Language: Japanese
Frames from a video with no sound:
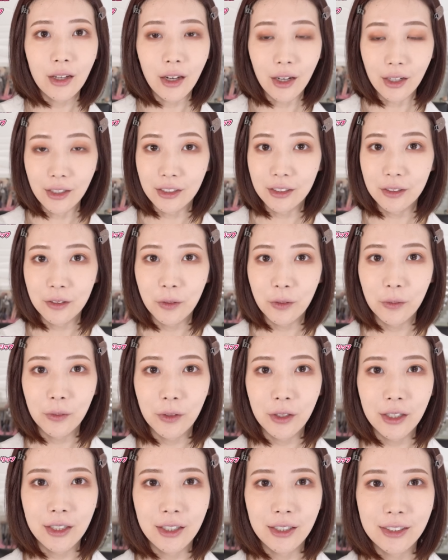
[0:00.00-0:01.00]
はい、こ
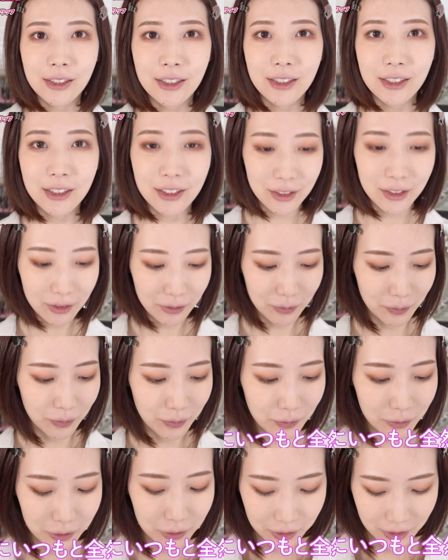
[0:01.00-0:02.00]
んな感じ。
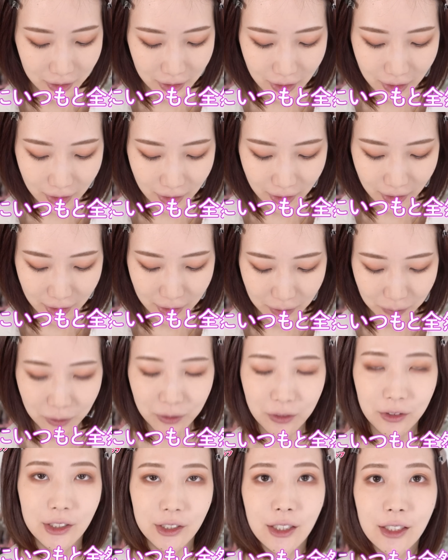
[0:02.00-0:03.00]
もうすでにいつも
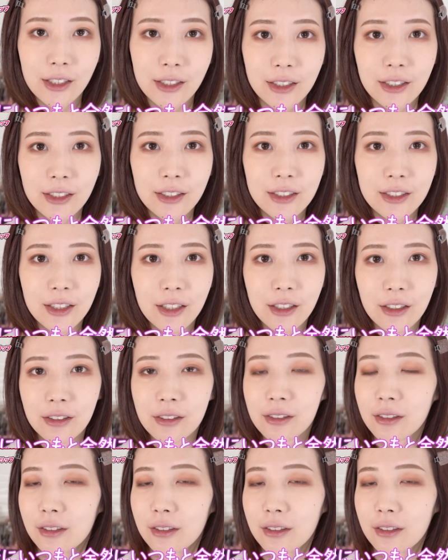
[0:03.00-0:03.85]
と全然違う。